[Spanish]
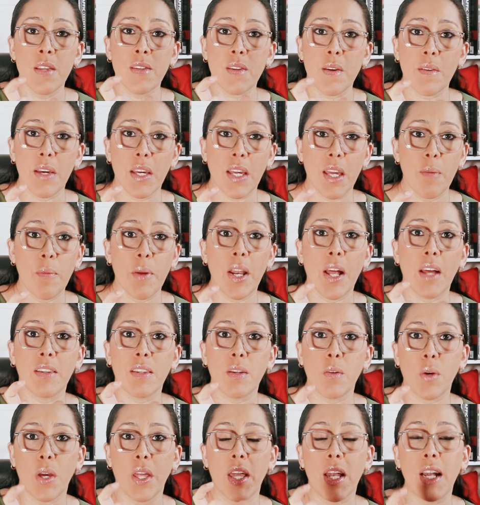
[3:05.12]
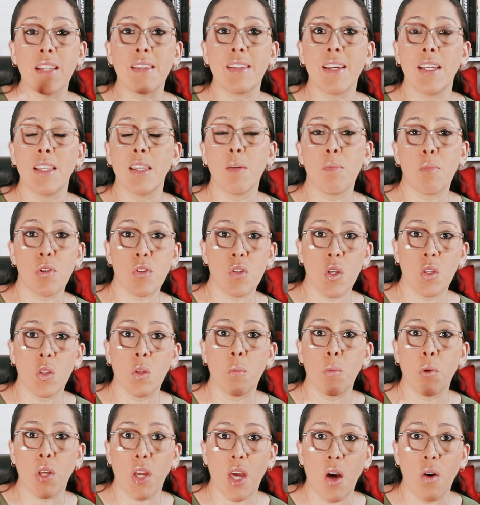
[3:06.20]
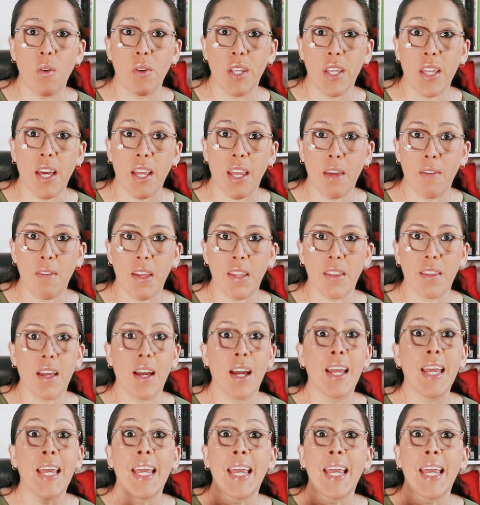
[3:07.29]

sabes que mira, te voy a dar el 30% por cada unidad que venda.